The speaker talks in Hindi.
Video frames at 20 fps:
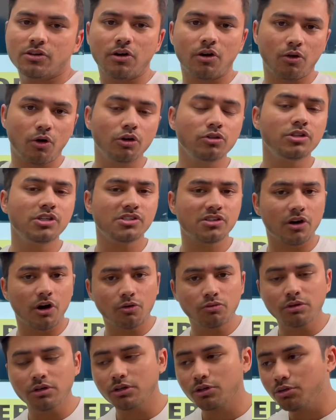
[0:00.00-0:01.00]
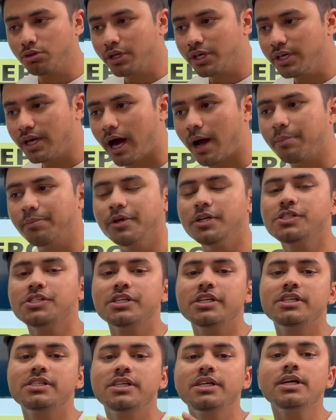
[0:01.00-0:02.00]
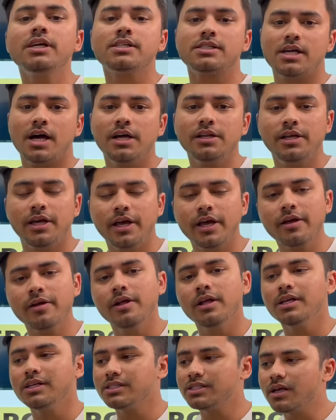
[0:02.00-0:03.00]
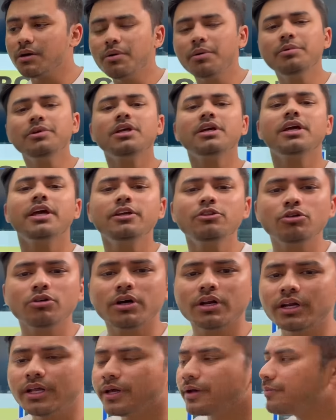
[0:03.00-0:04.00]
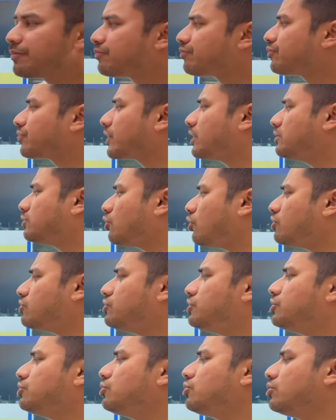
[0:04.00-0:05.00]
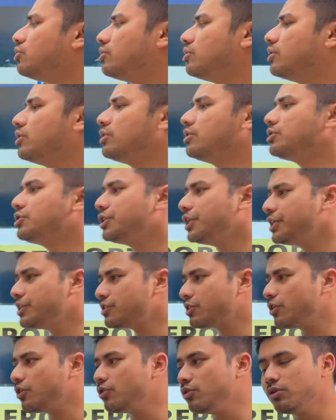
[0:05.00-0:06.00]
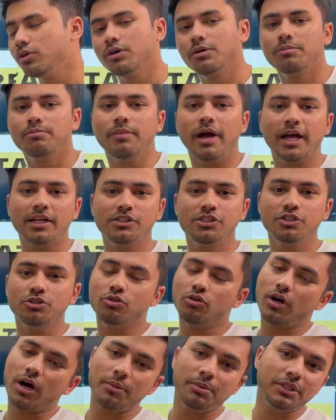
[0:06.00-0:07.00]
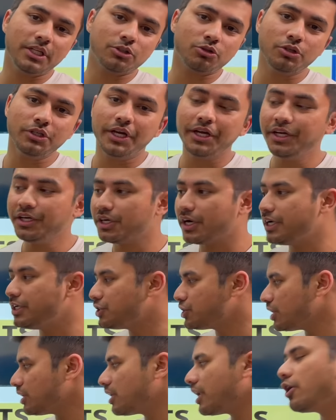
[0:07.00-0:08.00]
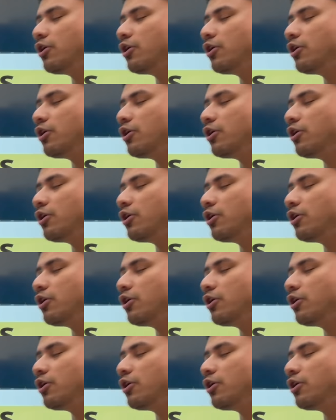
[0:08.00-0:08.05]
ऑन दिस ग्राउंड क्योंकि यहाँ पे चेजिंग आसान है सब अभी तक यही तो कर रहे हैं टॉस जीतो चेस करो मैच जीतो अभी तक तो यही ट्रेंड चल रहा